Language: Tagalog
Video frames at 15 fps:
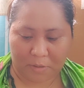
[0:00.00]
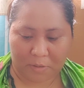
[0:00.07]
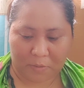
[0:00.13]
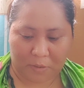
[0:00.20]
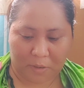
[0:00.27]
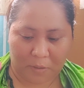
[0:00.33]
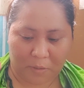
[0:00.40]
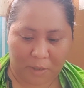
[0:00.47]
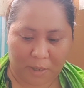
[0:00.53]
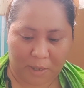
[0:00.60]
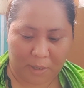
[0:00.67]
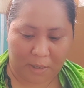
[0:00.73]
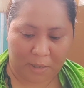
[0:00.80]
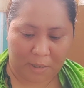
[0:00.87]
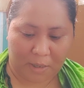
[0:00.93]
So, how
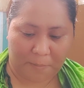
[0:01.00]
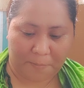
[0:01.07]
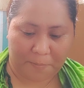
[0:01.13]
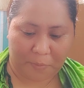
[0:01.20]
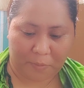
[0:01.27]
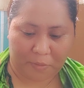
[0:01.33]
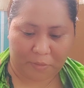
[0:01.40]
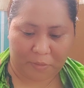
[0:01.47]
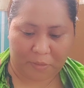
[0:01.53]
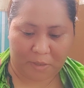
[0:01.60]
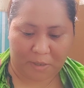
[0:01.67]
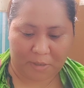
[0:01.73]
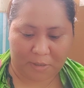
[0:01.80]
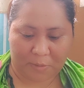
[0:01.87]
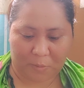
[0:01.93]
can I put
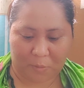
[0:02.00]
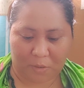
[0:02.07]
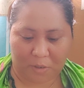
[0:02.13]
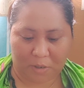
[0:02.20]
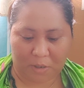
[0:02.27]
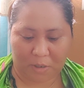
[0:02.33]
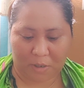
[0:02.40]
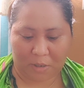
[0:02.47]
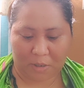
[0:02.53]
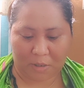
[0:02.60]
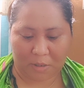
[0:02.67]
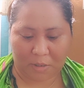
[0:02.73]
this one?